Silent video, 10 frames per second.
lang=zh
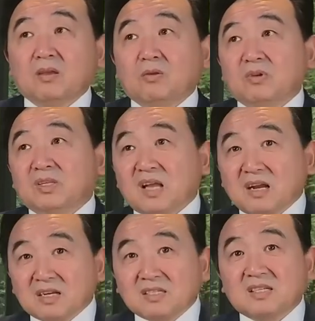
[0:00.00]
所以当
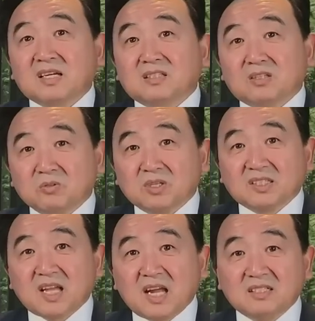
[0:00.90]
然是他的头等
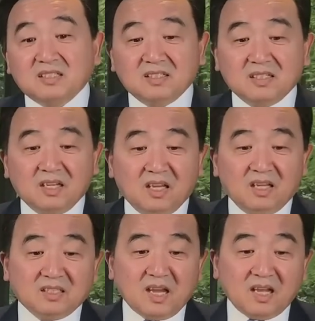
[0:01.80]
大事。
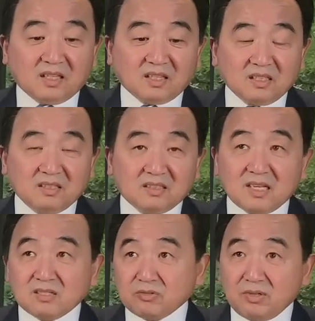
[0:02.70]
那
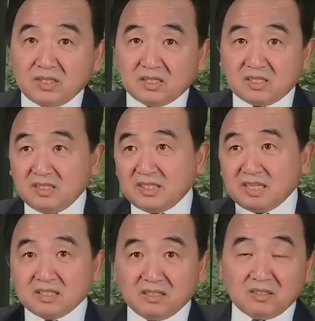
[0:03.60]
在随着时
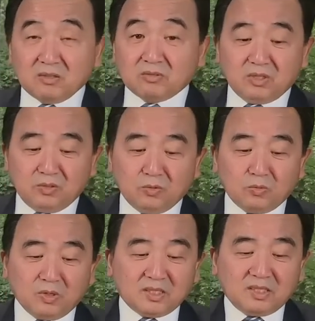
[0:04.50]
间的，就是如
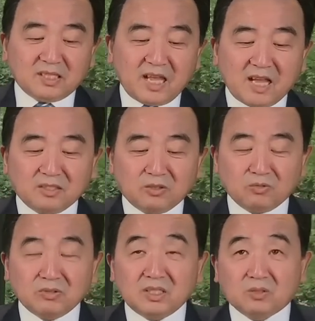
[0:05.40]
果是这样的
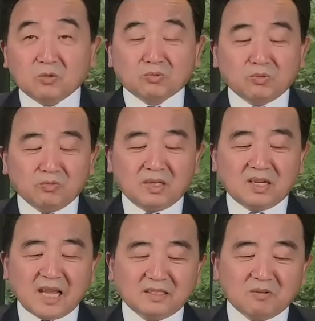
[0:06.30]
东西共同而
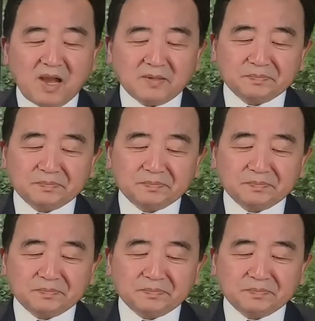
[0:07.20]
来的话，